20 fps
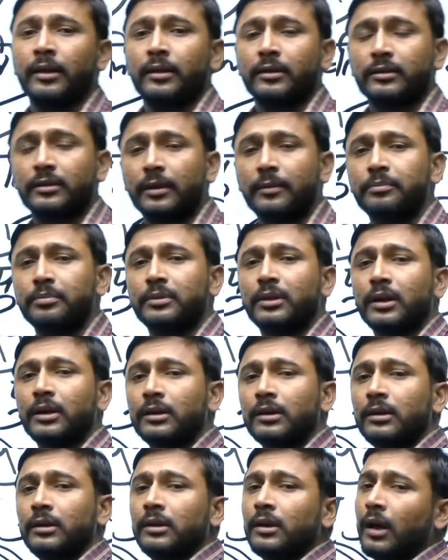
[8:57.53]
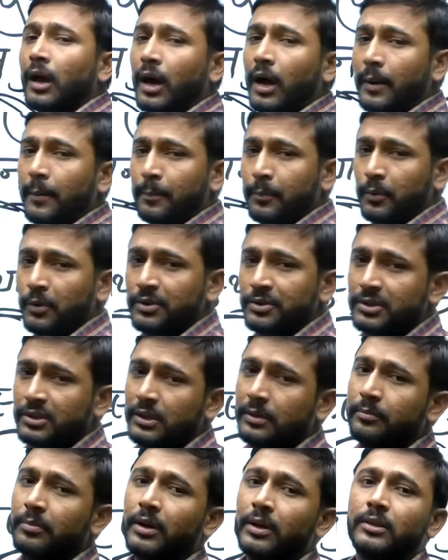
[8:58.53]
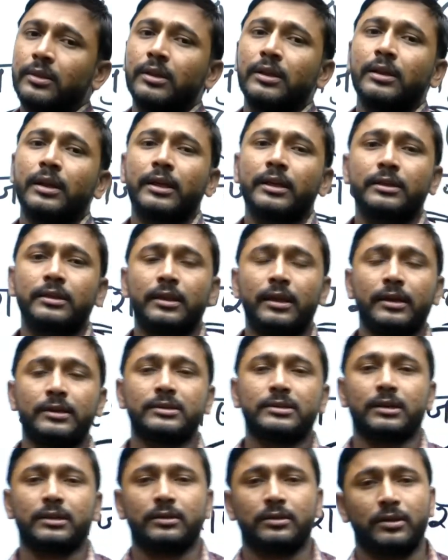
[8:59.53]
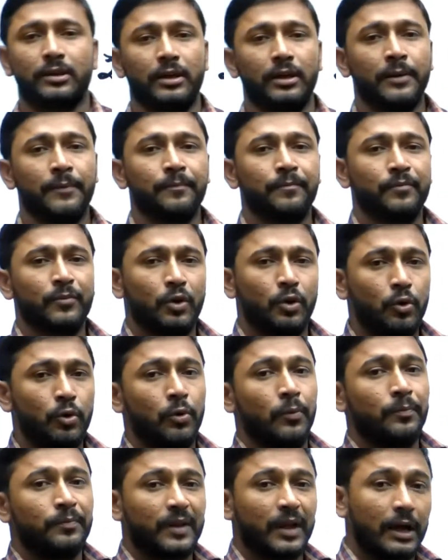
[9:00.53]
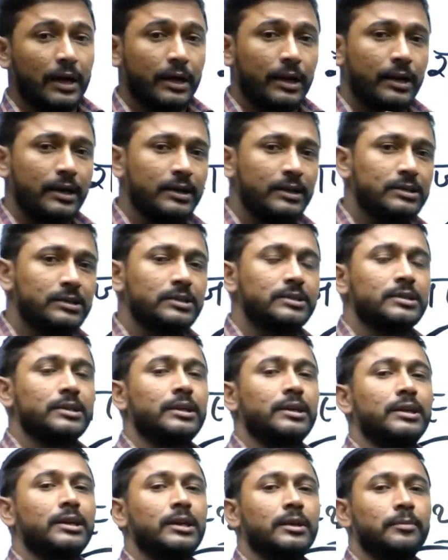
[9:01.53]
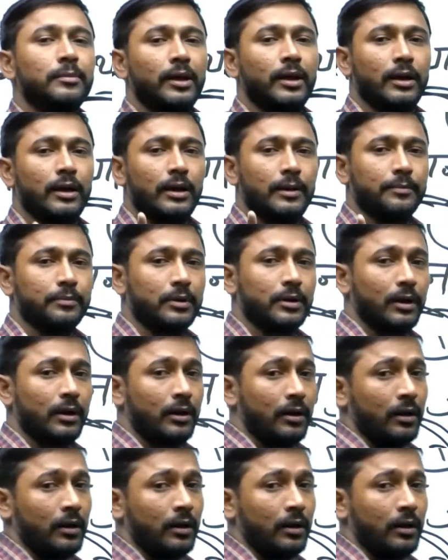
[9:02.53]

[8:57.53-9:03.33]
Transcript: तब तक आप पुलिस की बढ़ती नहीं देख सकते हो अगर इस सीईटी e में आपका